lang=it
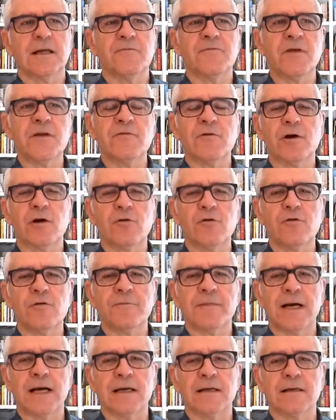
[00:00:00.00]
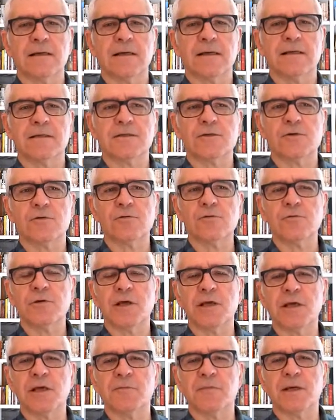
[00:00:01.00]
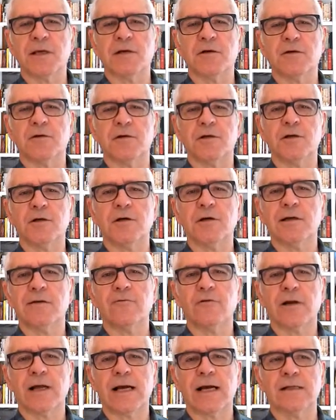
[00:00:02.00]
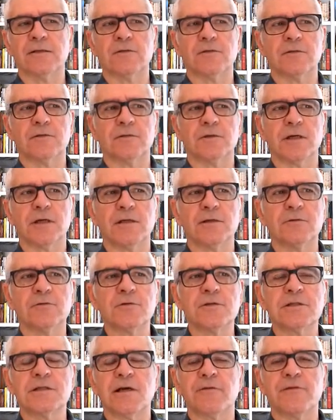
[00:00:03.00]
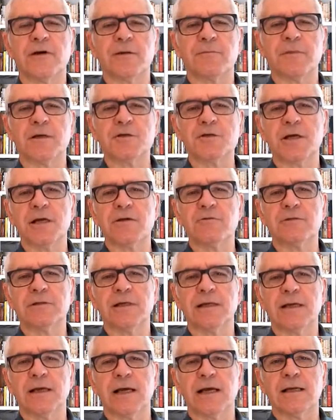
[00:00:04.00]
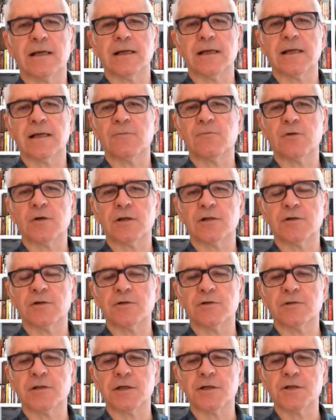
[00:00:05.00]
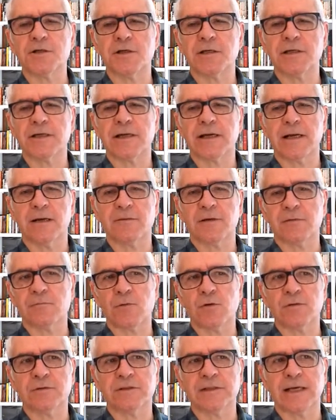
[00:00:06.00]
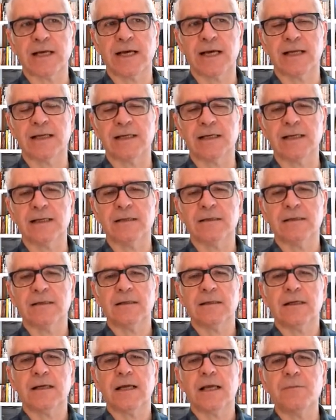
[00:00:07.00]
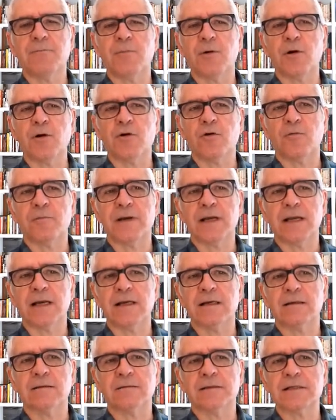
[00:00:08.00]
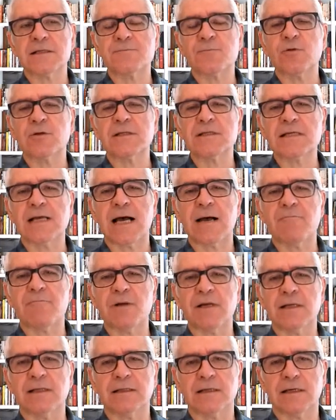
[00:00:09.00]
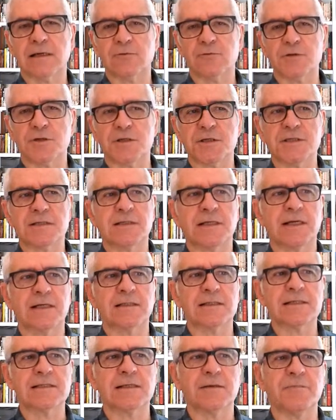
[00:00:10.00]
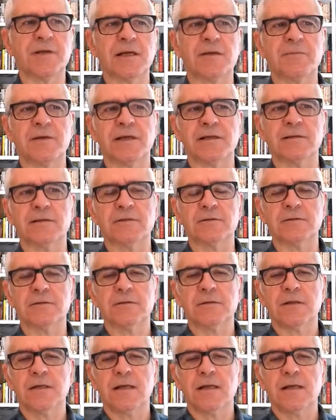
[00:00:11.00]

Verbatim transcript: vivo a Roma e sono un chimico e ho lavorato nell'industria farmaceutica in laboratorio di ricerca per molti anni e poi come responsabile della logistica di stabilimento.